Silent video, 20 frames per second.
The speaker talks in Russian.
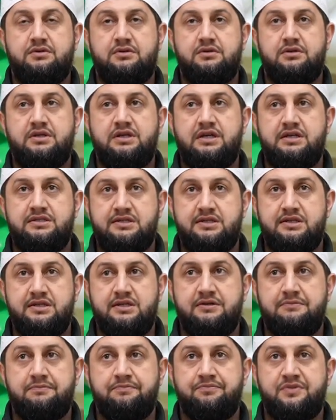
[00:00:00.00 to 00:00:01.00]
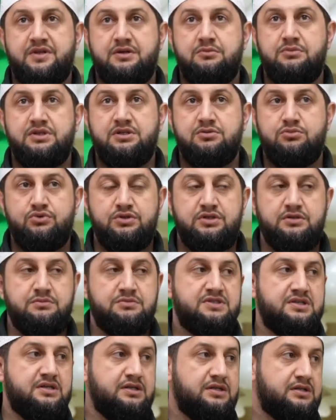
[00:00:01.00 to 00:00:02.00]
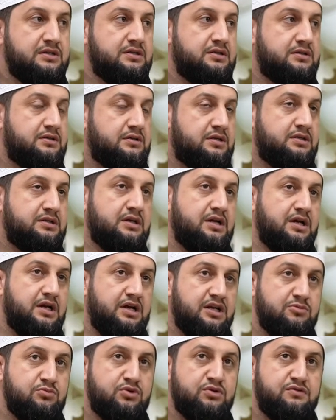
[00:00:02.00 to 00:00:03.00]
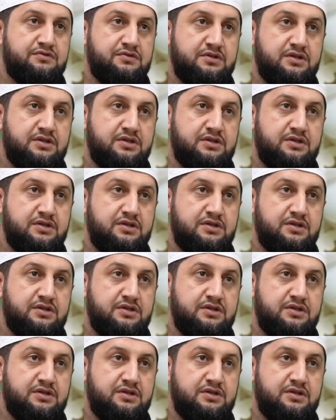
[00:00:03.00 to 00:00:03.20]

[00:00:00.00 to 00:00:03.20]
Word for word: Если мы не будем ценить этих алимов,